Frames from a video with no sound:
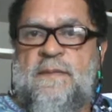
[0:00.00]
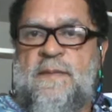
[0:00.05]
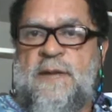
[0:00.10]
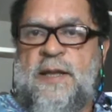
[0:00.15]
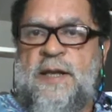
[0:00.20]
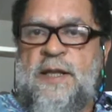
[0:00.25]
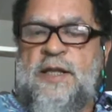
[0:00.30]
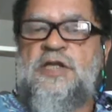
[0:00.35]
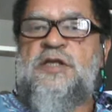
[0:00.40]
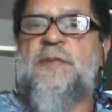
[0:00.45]

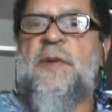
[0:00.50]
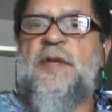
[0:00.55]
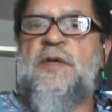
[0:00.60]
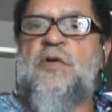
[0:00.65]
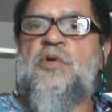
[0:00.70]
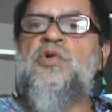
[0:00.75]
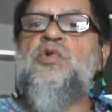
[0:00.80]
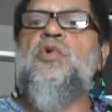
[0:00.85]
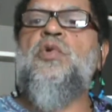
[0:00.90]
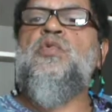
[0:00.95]
à
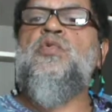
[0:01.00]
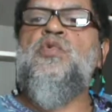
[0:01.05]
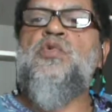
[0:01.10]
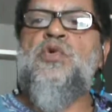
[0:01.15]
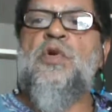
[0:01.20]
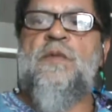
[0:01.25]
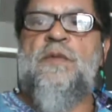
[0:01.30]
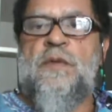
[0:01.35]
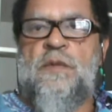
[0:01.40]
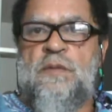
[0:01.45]
l'expérience que nous
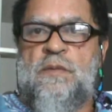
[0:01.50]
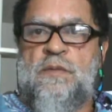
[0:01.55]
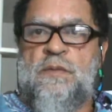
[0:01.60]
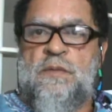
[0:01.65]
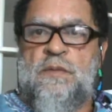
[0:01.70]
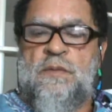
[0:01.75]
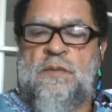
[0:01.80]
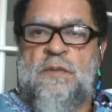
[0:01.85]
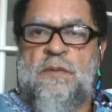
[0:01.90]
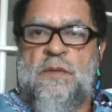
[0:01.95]
sommes.
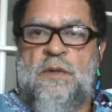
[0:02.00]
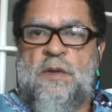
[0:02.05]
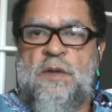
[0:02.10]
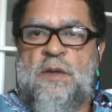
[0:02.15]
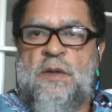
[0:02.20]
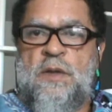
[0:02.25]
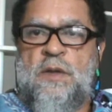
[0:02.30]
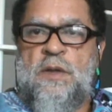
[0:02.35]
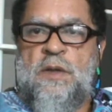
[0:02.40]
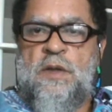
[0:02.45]

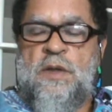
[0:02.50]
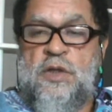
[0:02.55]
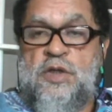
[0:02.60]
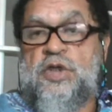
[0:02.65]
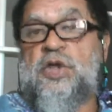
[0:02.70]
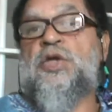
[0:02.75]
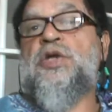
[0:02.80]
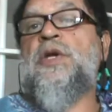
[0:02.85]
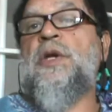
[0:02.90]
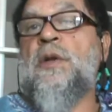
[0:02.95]

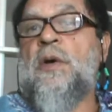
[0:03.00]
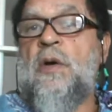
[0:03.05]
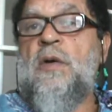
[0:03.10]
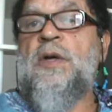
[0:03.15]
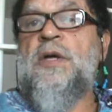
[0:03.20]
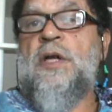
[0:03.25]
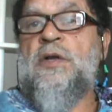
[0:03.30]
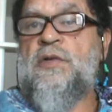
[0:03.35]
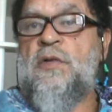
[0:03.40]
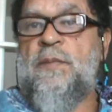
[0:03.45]
Est-ce qui le rend
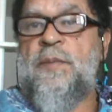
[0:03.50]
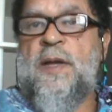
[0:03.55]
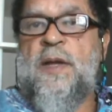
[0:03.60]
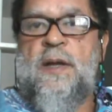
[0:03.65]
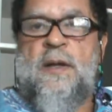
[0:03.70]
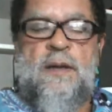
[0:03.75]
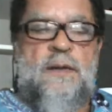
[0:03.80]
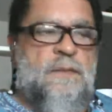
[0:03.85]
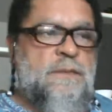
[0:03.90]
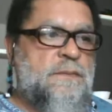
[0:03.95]
quelque
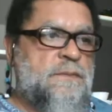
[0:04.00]
part